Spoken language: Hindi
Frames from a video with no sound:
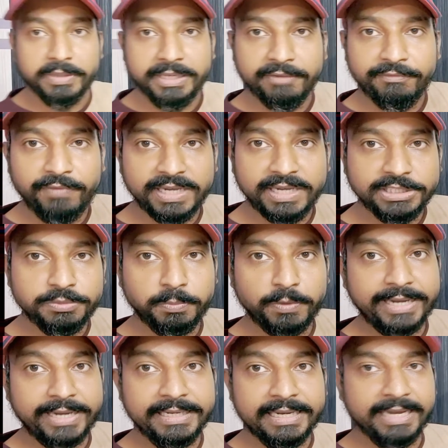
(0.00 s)
ये फर्स्ट
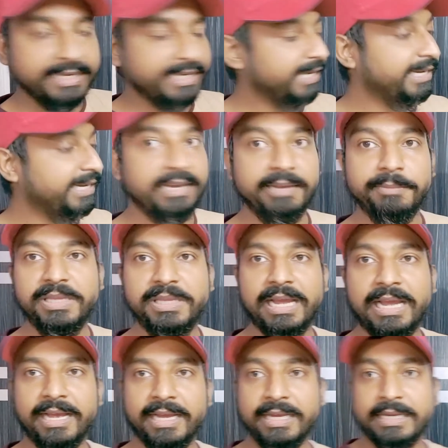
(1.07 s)
पॉइंट है ये क्लिप
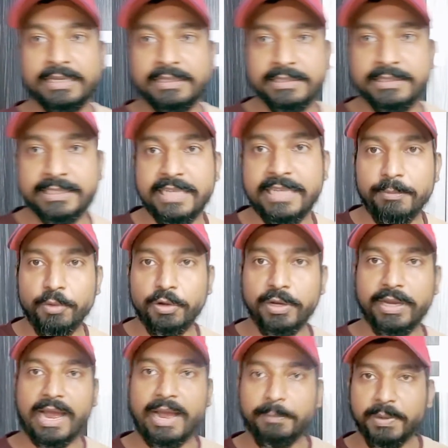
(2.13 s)
दिया है जिससे हम
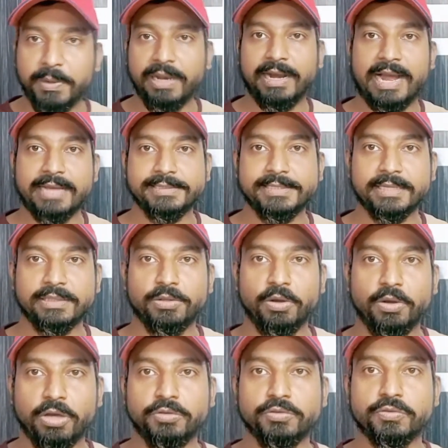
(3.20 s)
लोग यहाँ पे लगा सकते
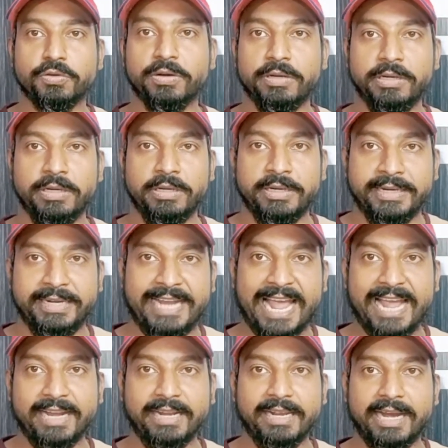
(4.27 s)
हो और उसको
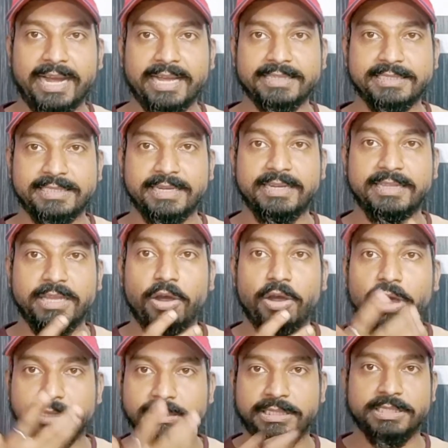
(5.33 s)
टैग लगा सकते हो
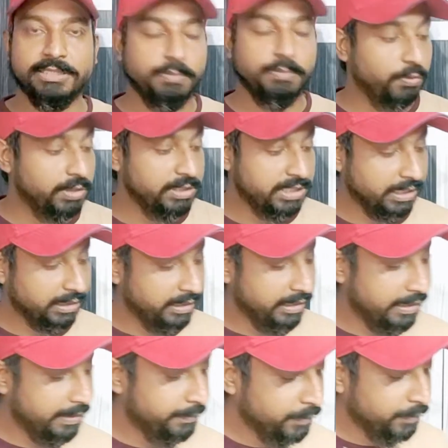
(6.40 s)
और अच्छे से बोल सकते
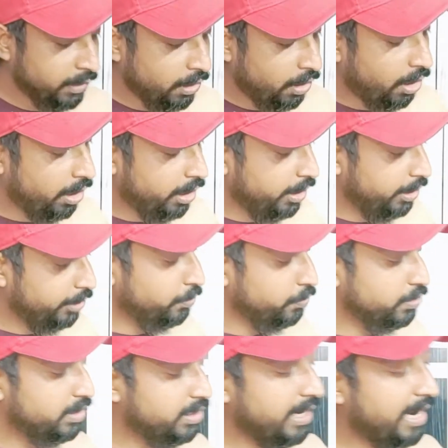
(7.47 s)
हैं और
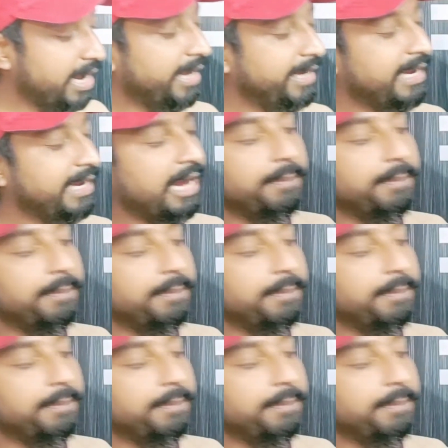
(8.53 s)
दूसरा है यहाँ